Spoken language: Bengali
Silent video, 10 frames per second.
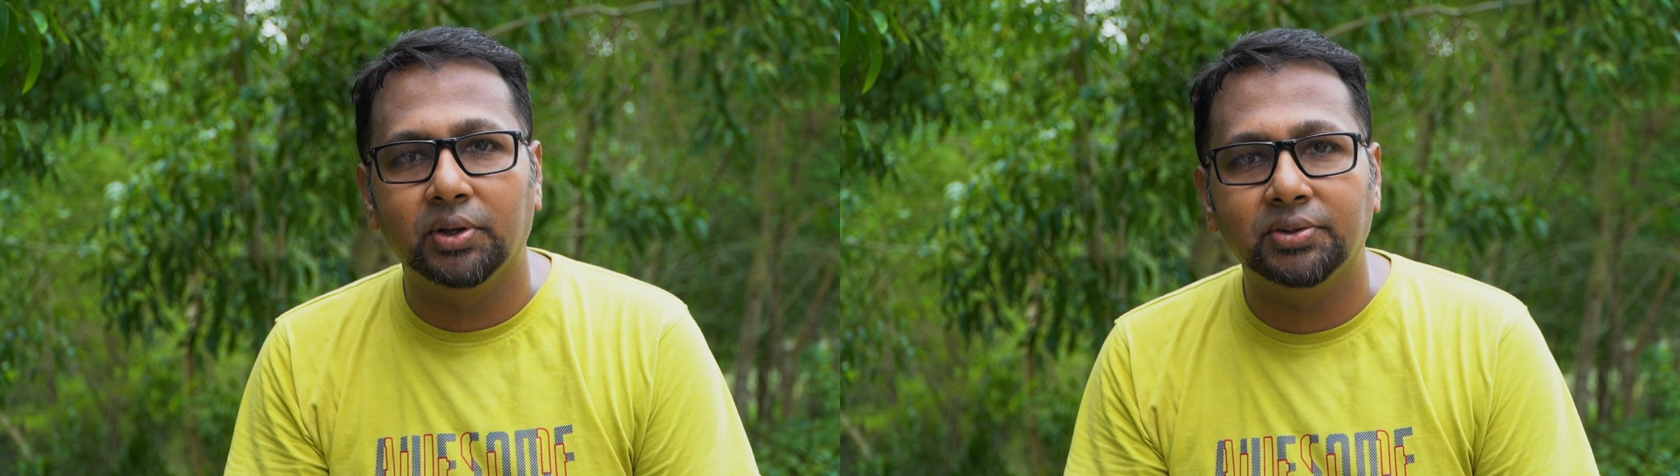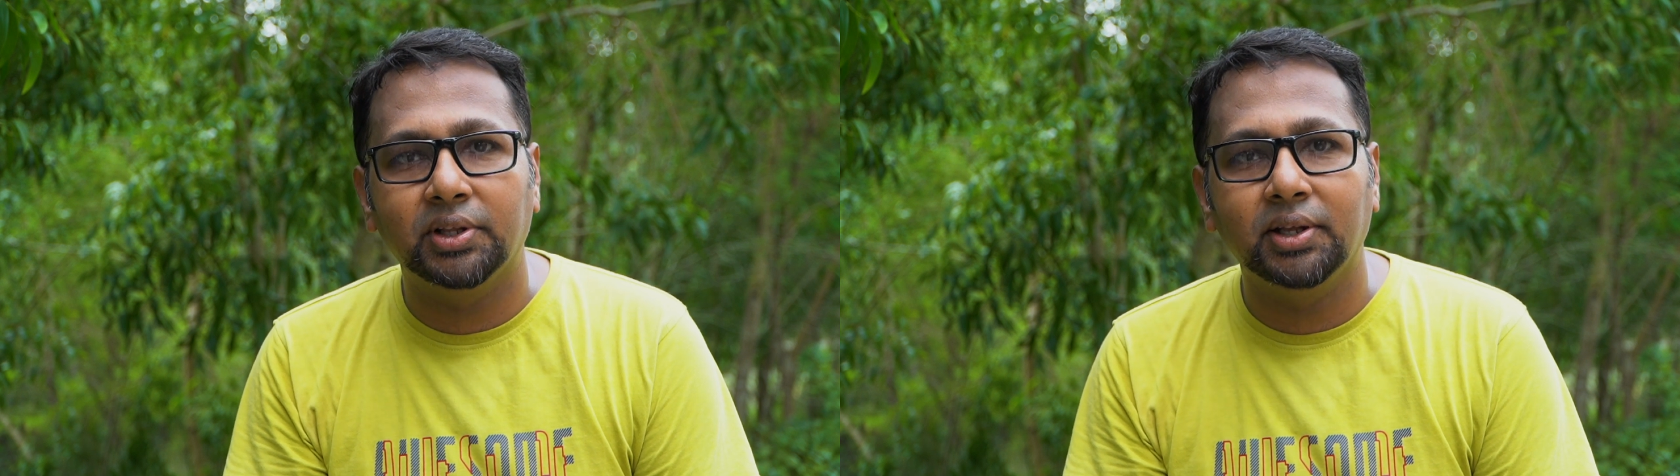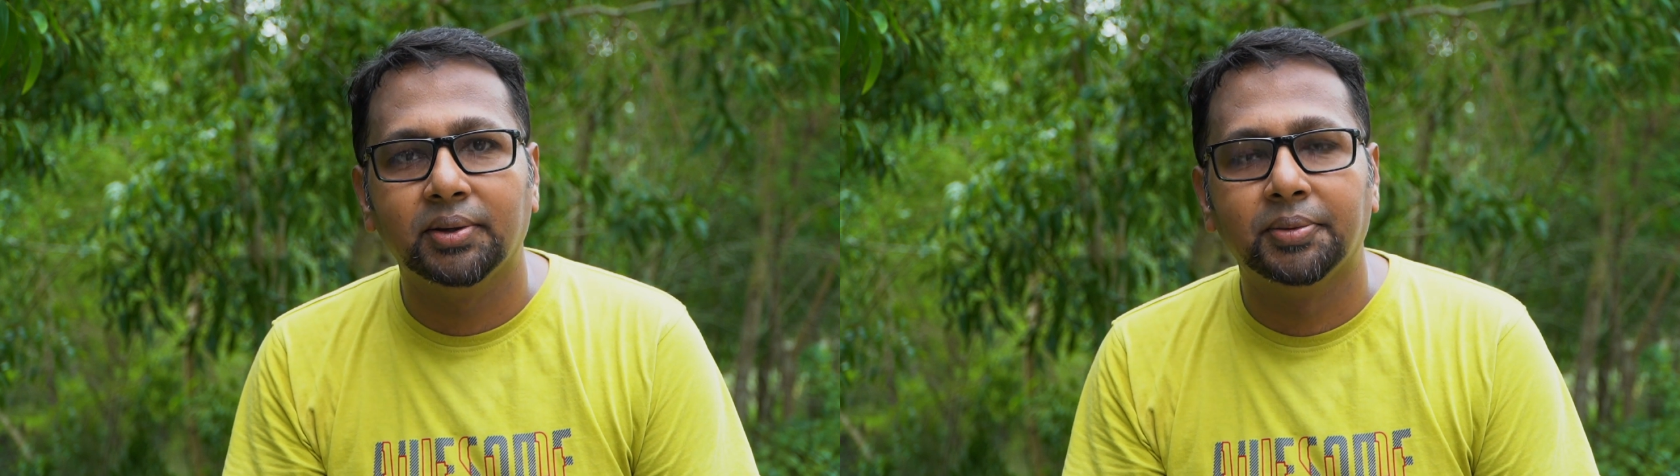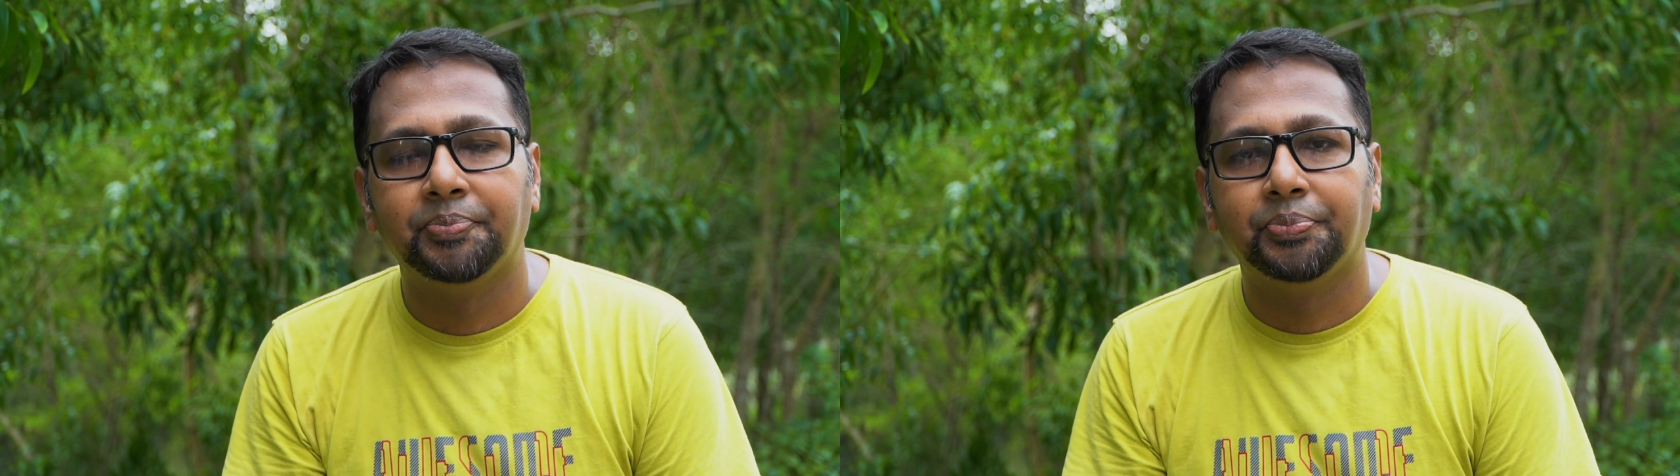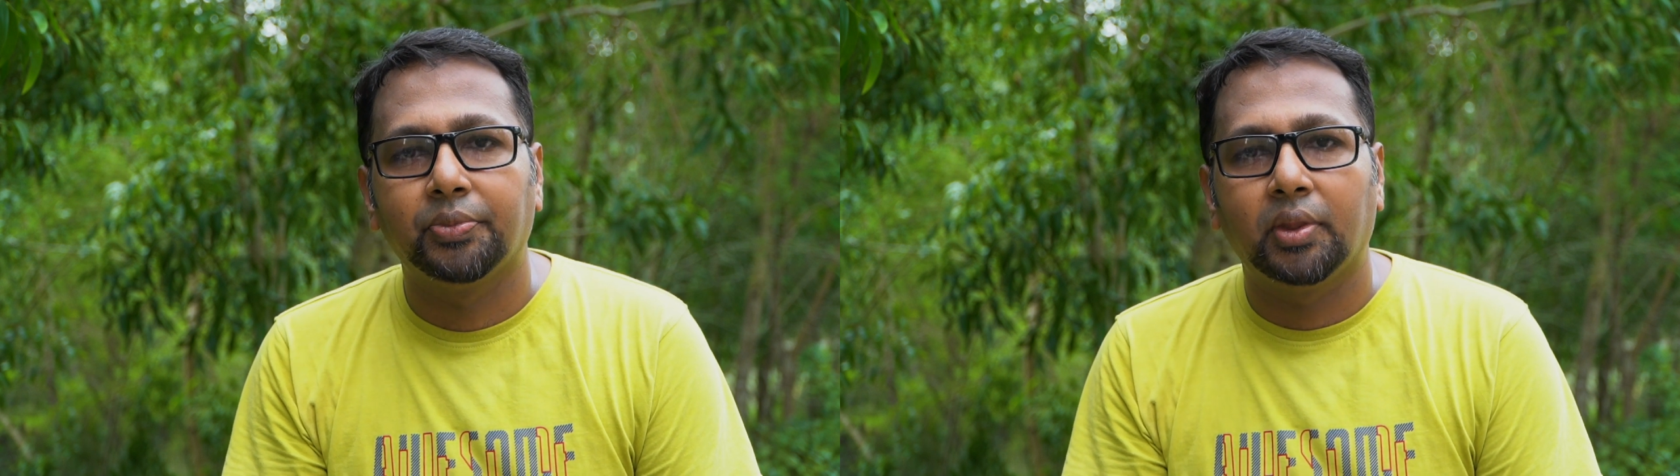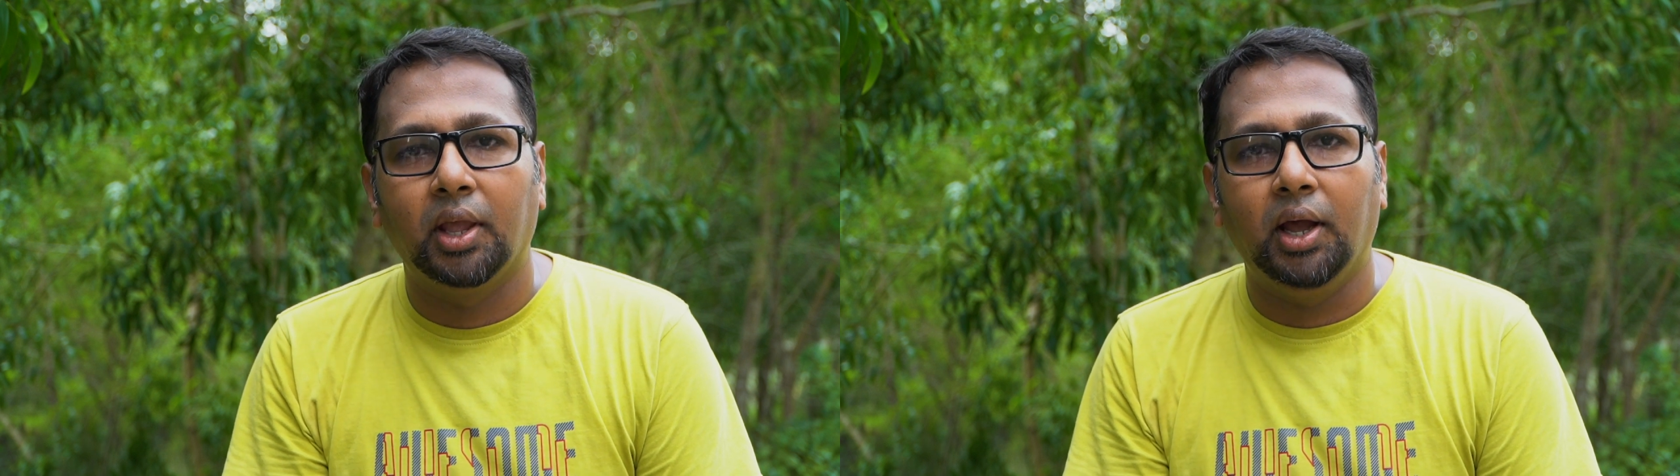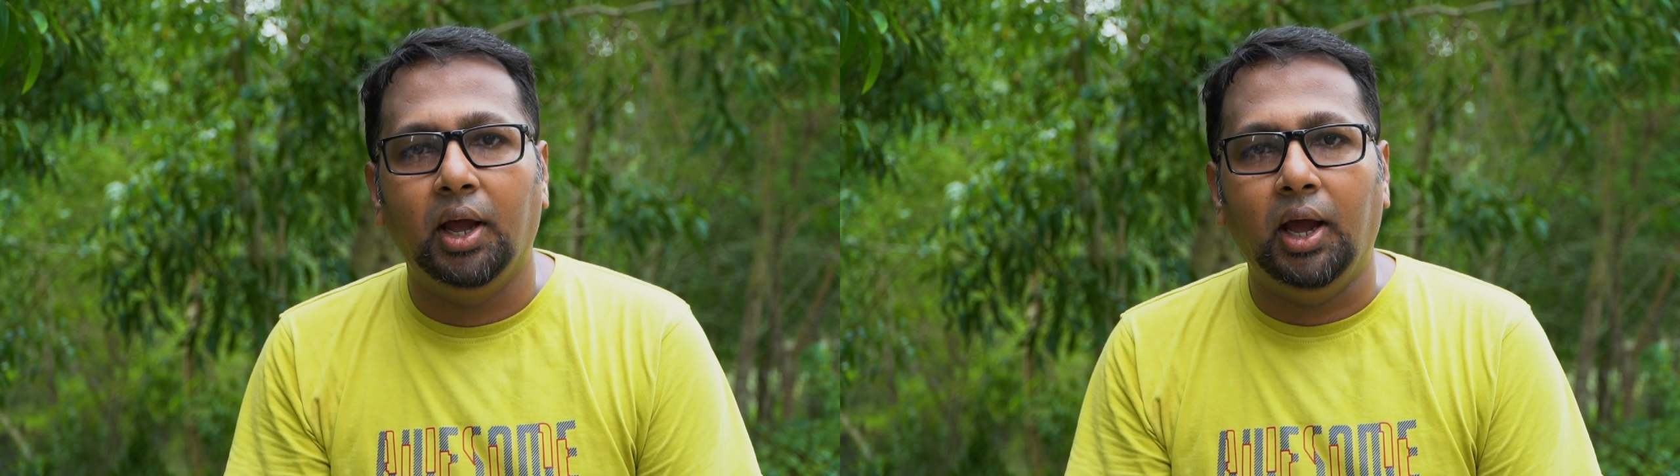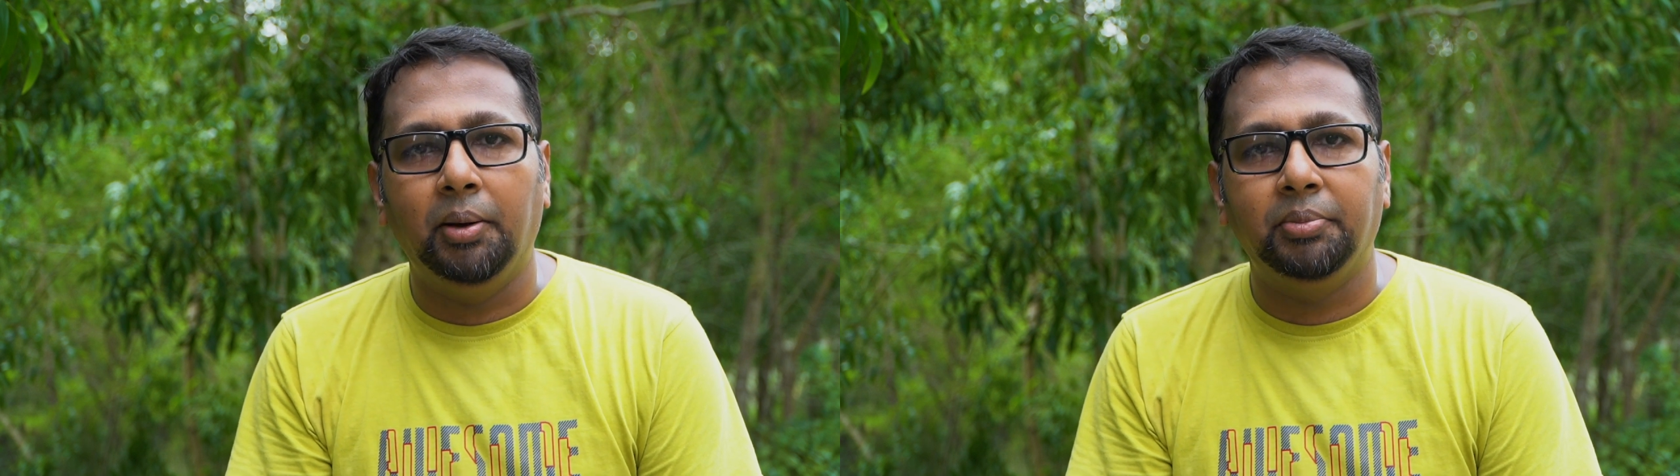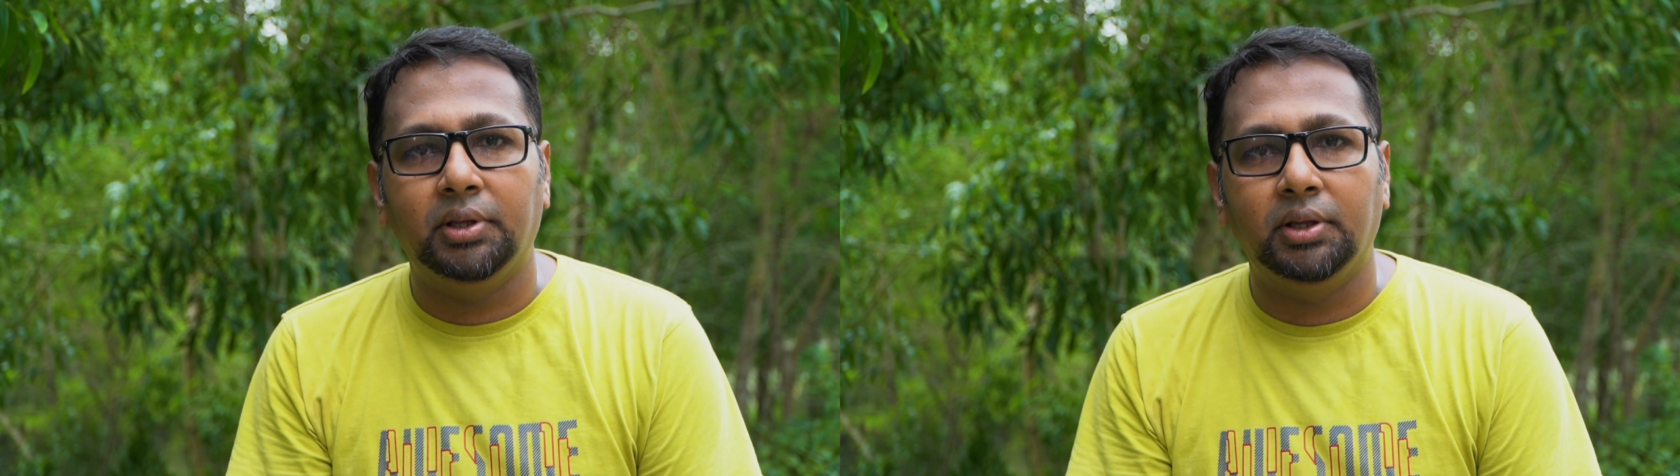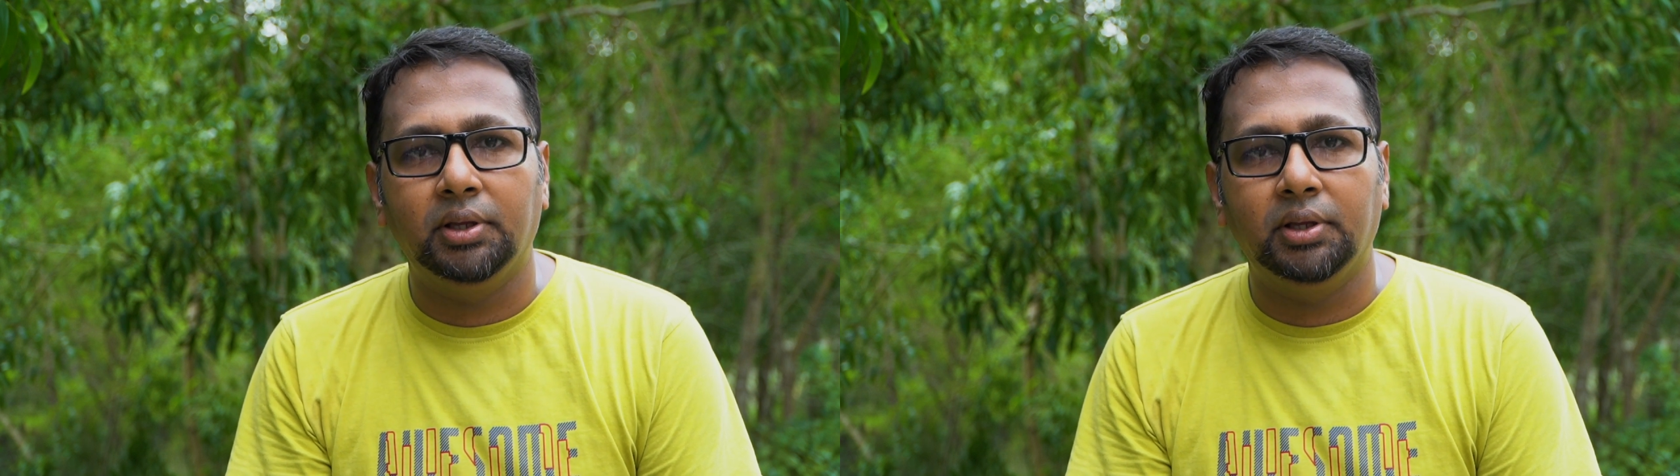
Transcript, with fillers: হয়েছে আমি